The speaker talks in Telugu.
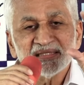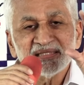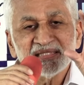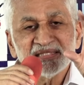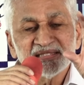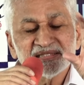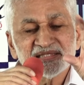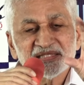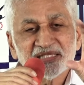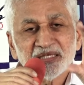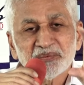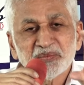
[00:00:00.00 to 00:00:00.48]

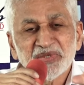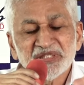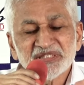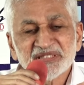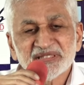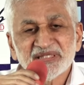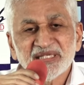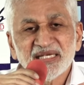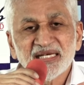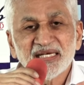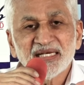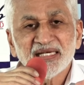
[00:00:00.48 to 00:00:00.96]
ఈ
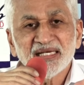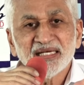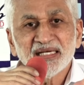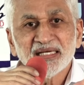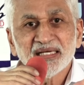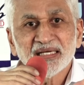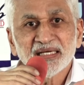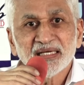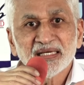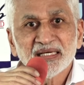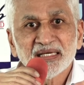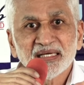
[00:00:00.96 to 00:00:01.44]
సమస్య
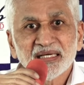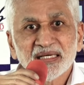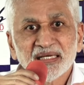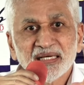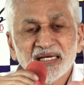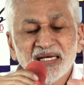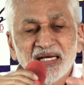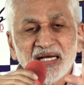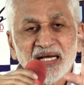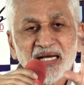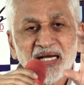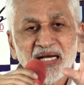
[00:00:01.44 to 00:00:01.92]

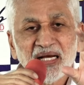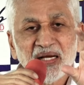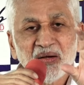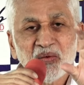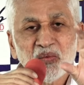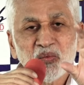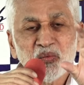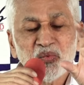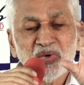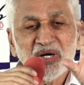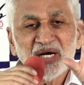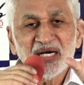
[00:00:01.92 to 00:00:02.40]

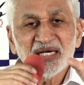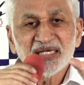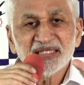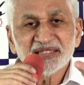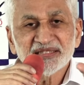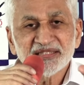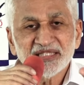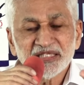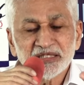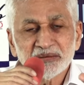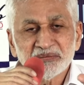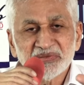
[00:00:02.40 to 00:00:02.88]

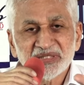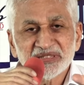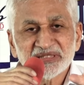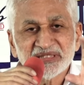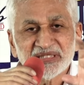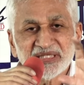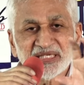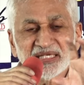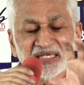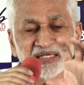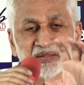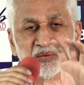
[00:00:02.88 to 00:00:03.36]
వాళ్ళిద్దరి
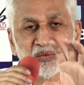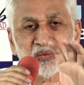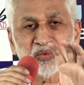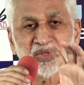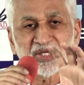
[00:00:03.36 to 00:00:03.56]
మధ్యన